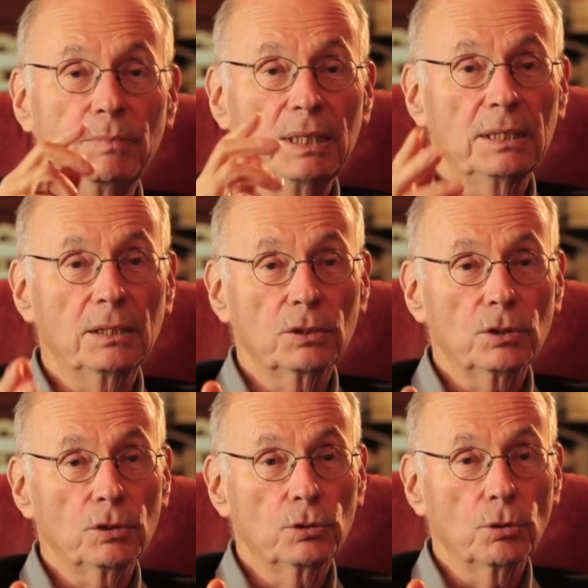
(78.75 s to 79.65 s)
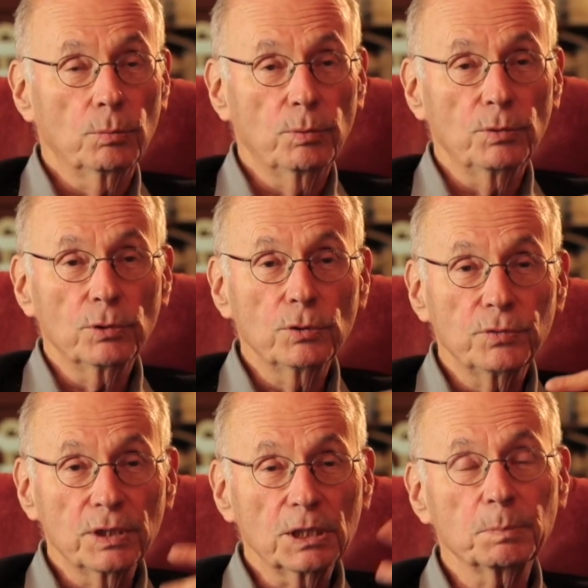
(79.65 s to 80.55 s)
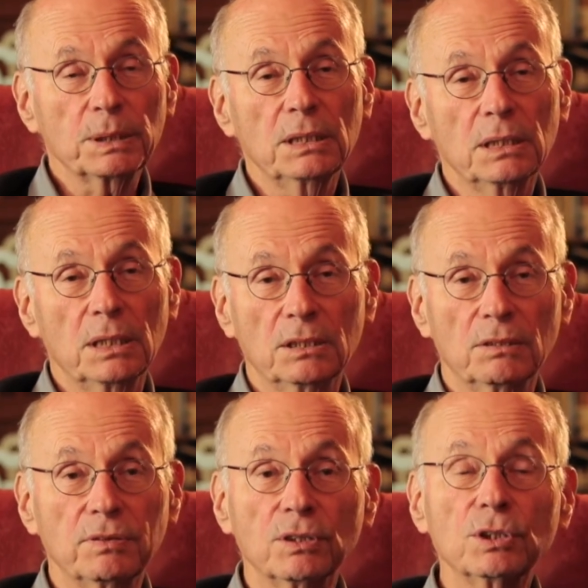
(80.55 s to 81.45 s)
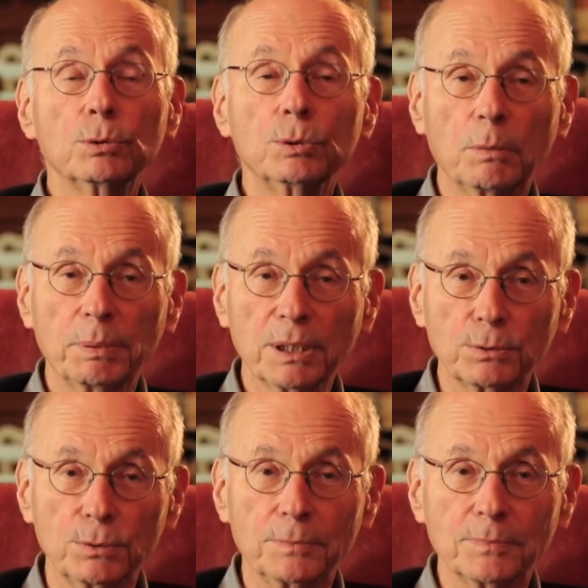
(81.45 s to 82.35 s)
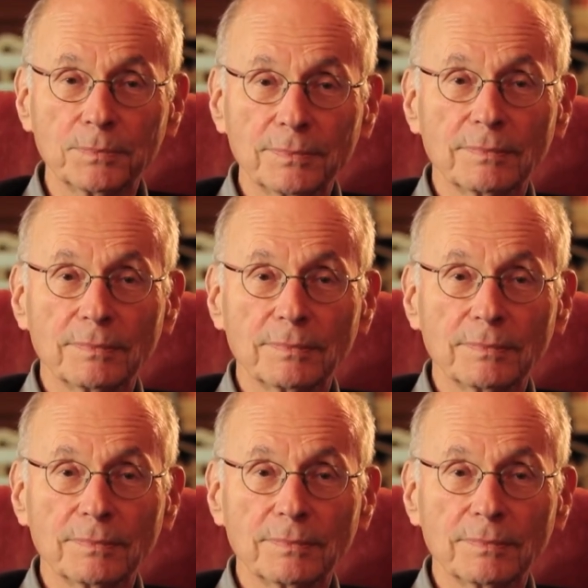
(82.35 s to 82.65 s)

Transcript: Mais donc faire sprinter les enfants, c'est du temps perdu.